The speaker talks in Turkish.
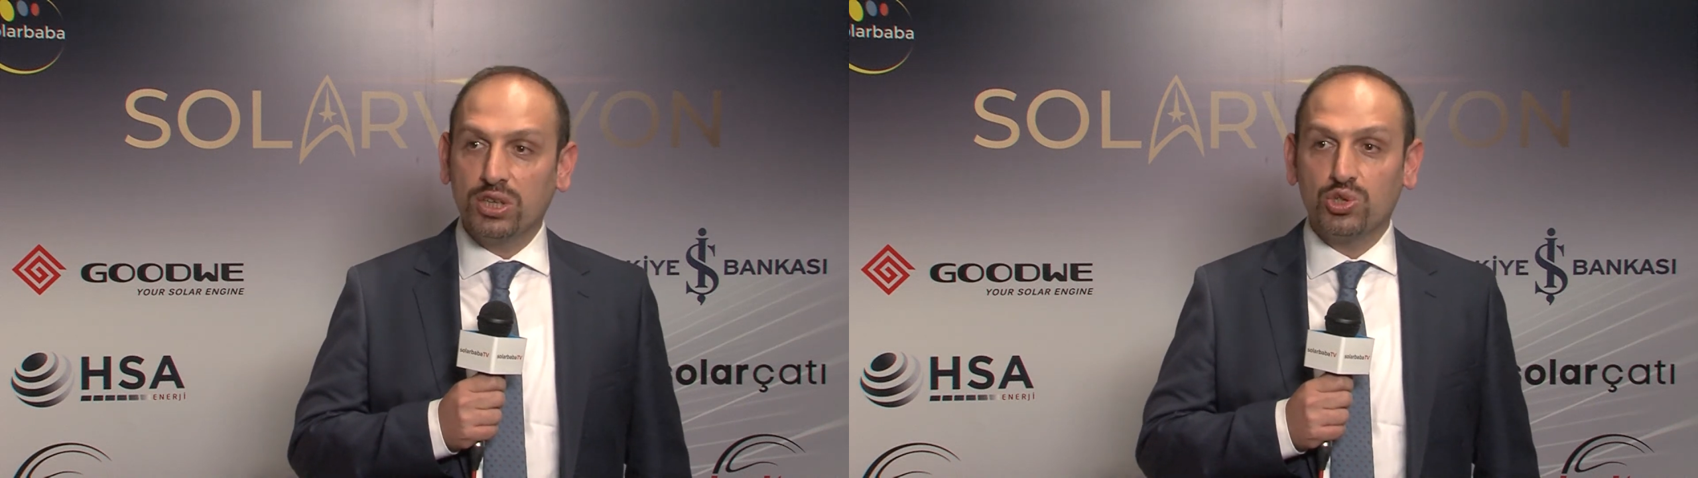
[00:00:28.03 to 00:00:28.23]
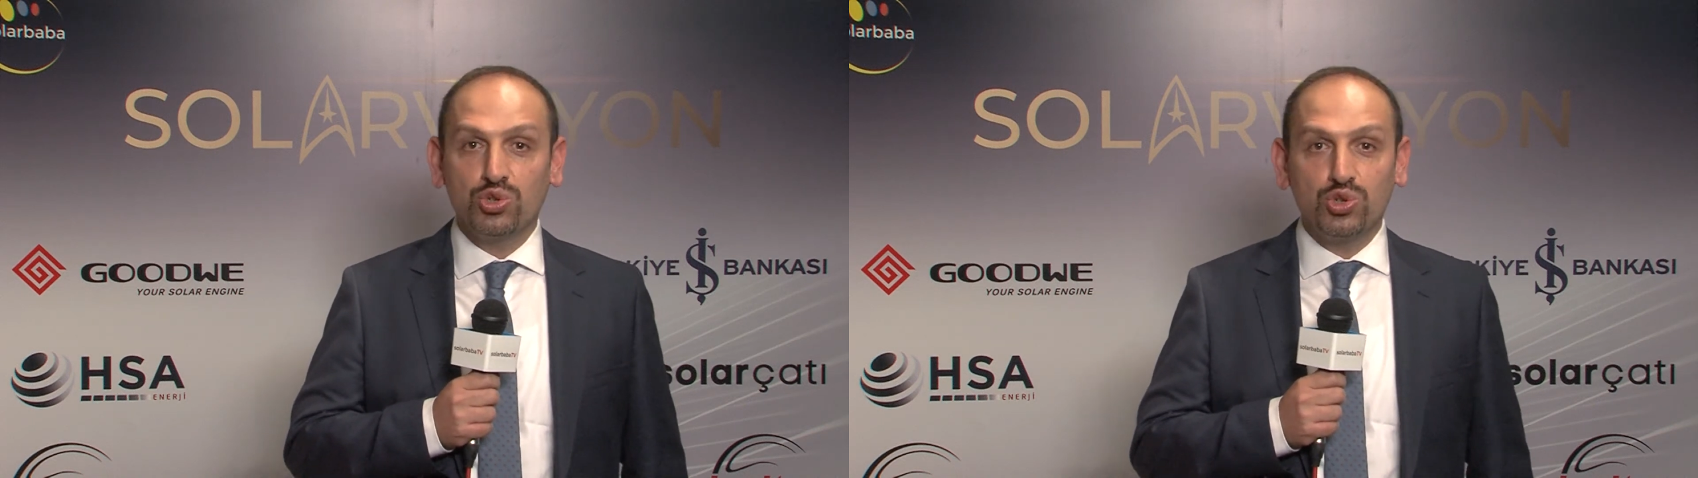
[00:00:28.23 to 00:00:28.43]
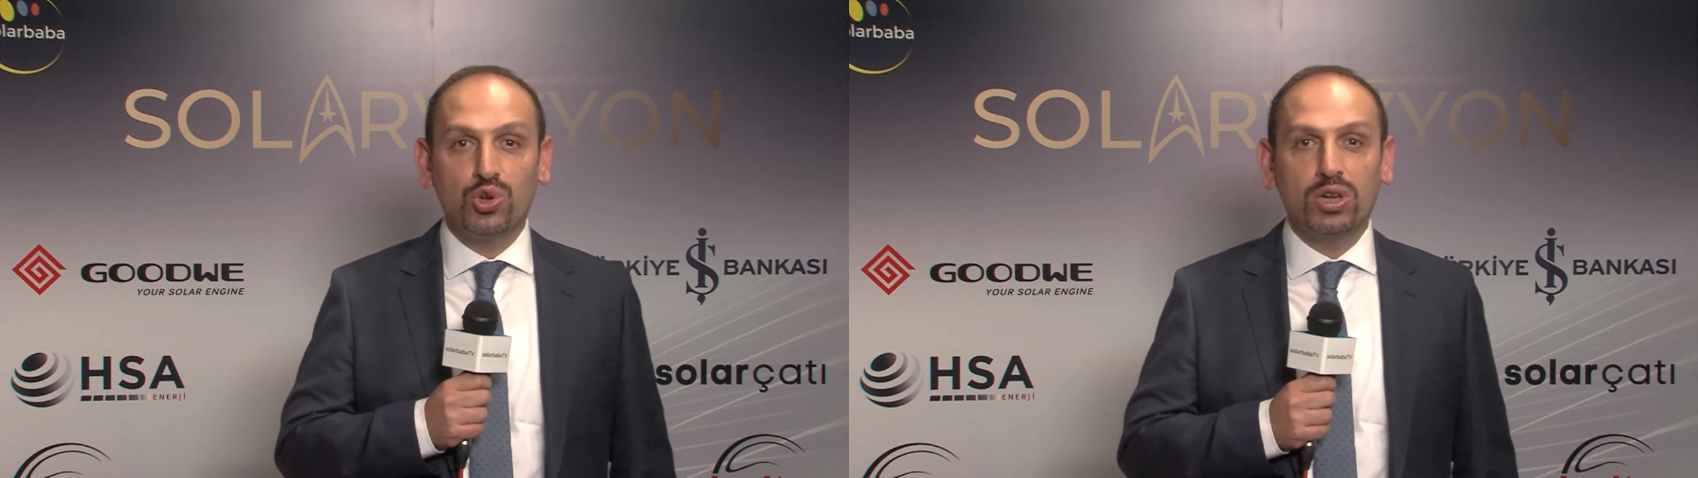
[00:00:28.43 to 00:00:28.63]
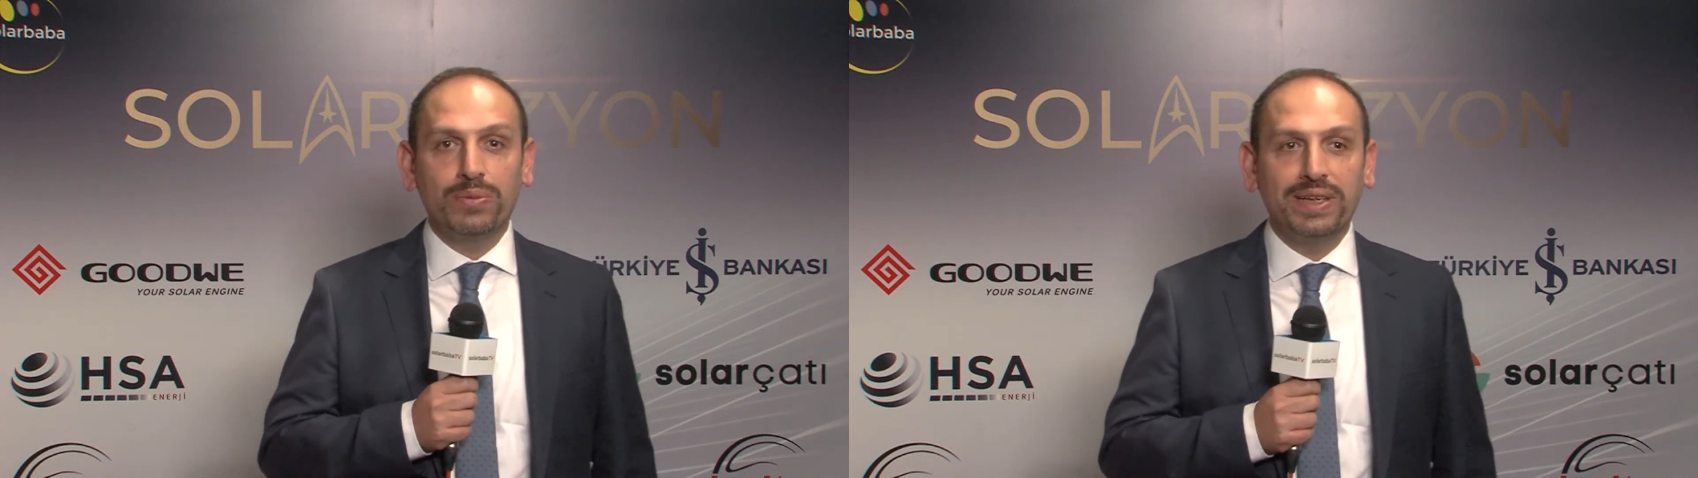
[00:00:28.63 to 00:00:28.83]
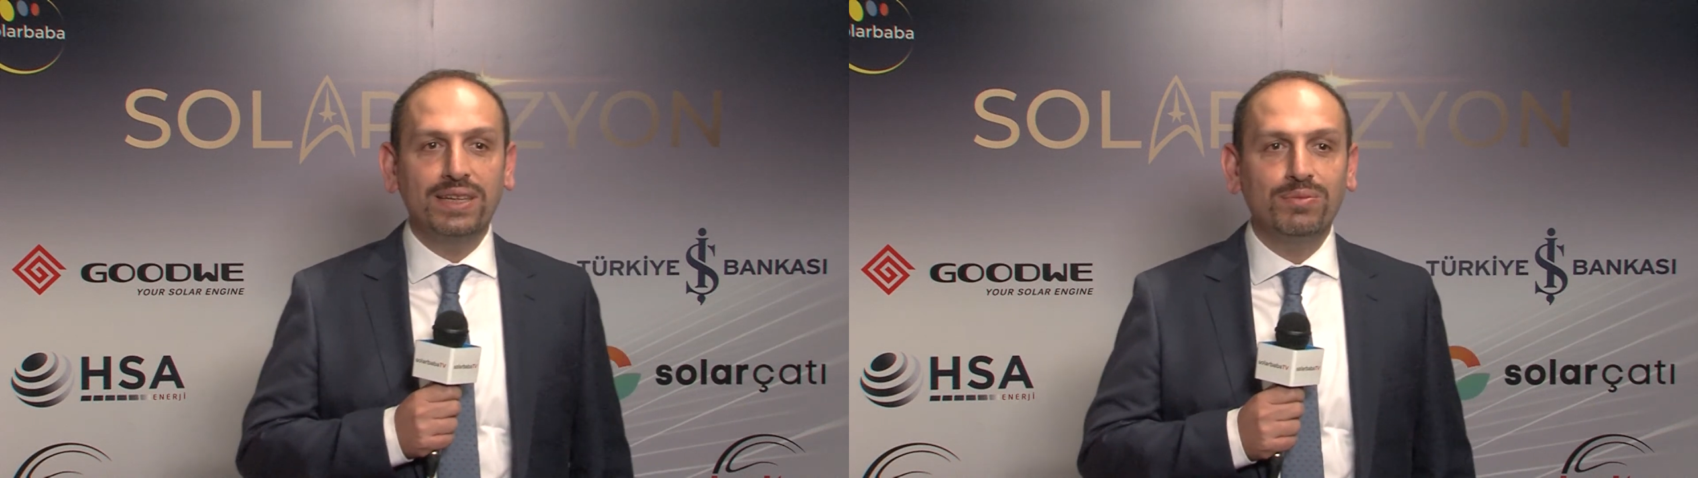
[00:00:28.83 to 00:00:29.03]
şunu
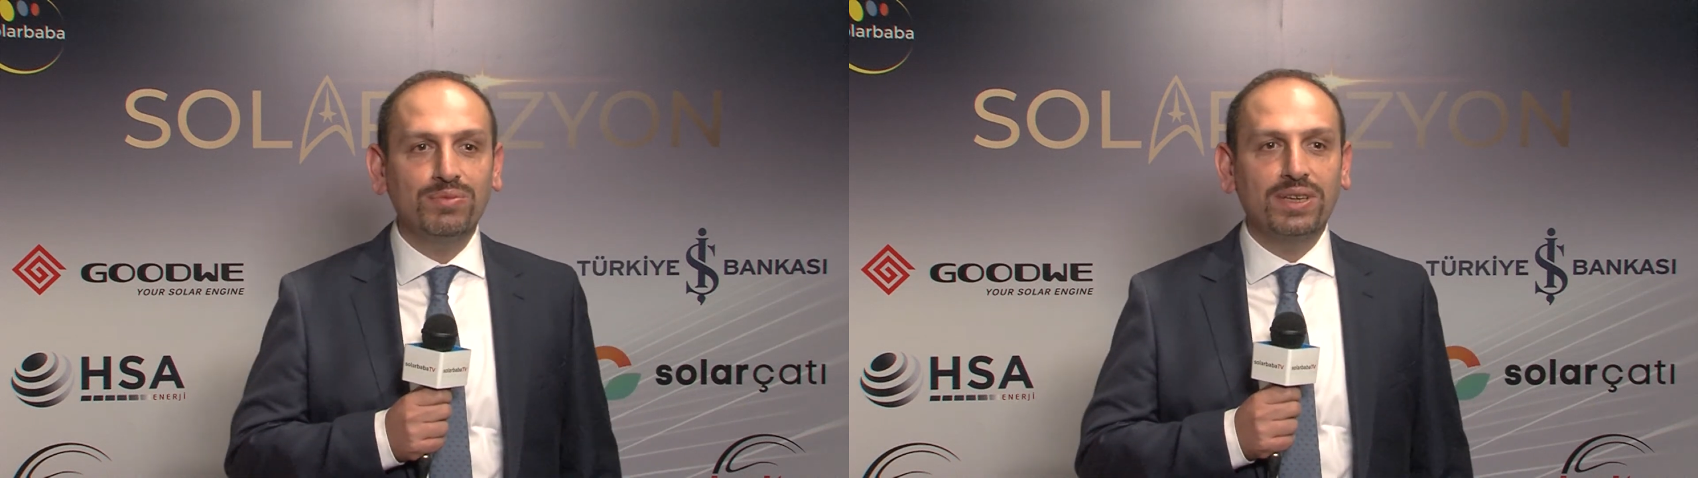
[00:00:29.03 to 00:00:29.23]
söylemeliyim.